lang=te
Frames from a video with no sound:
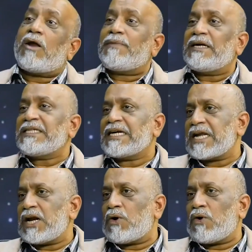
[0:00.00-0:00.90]
కార్పొరేట్
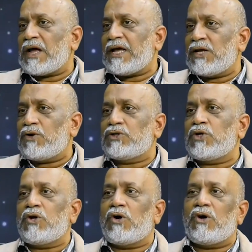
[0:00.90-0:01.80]
సెక్టర్లో కూడా ఈ
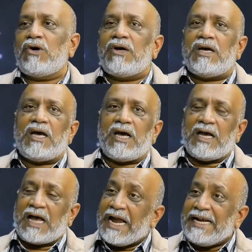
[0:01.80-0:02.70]
రోజుల్లో
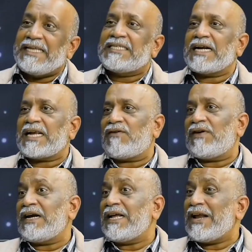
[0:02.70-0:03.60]
ఐటీ సెక్టర్
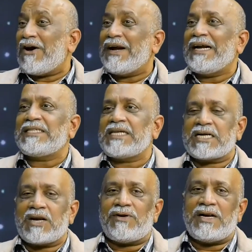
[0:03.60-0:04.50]
అవనండి నాన్ ఐటీ
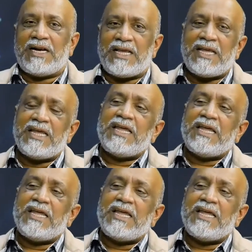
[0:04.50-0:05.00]
సెక్టర్ అవనండి